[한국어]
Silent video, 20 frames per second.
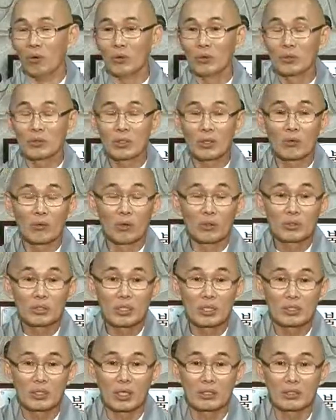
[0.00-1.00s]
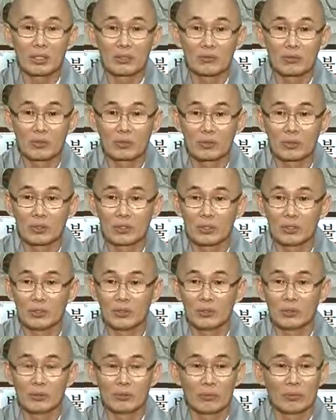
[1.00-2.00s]
이렇게 어떻게 사냐고 그랬더니
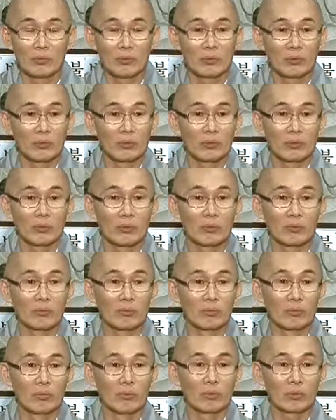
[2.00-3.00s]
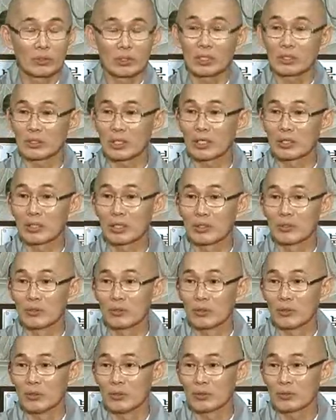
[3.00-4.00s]
그냥
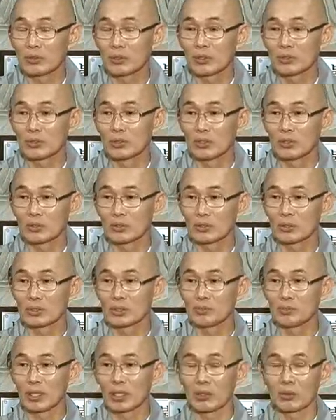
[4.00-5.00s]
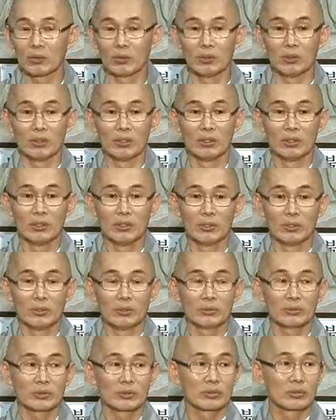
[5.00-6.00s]
산다는 거예요. 그래서 그러지 말고
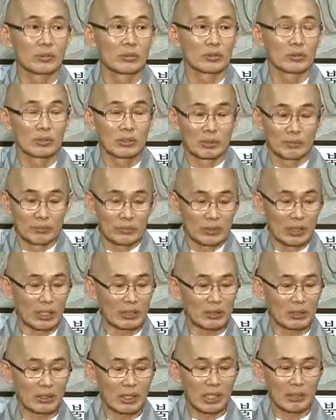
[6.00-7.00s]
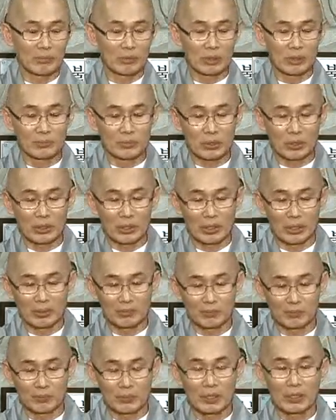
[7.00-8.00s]
지금 약사
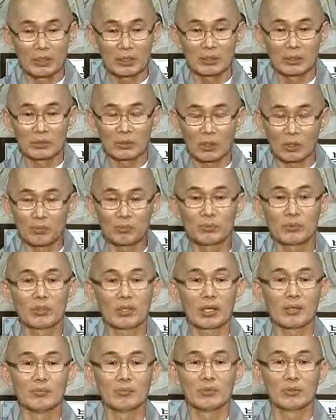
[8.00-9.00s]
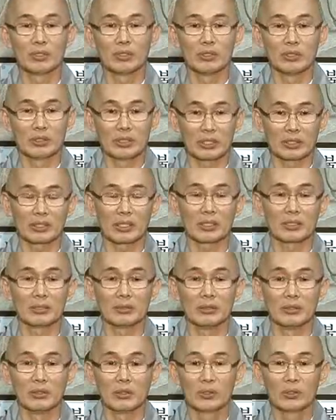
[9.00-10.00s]
대불림전에 그 석불 한 분이 있는데
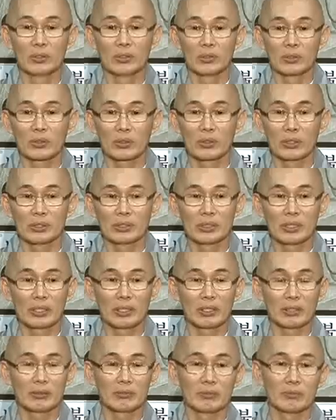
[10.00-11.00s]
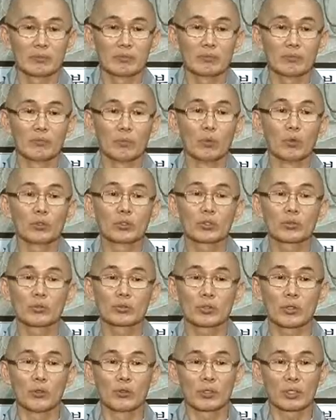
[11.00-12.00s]
작은 그 이제
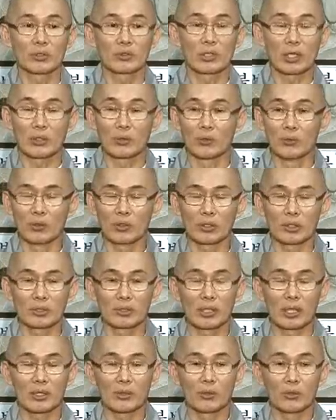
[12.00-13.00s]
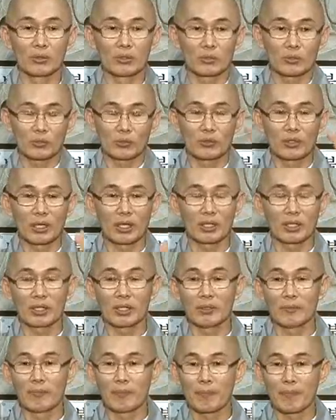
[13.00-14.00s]
모시고 서울에서 내려온 거예요. 내려오는
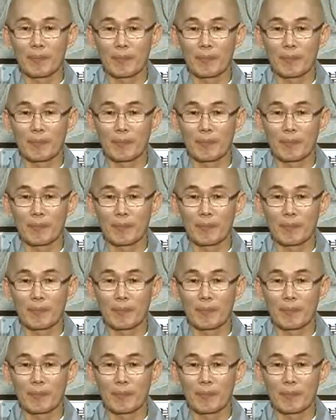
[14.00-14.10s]
순간에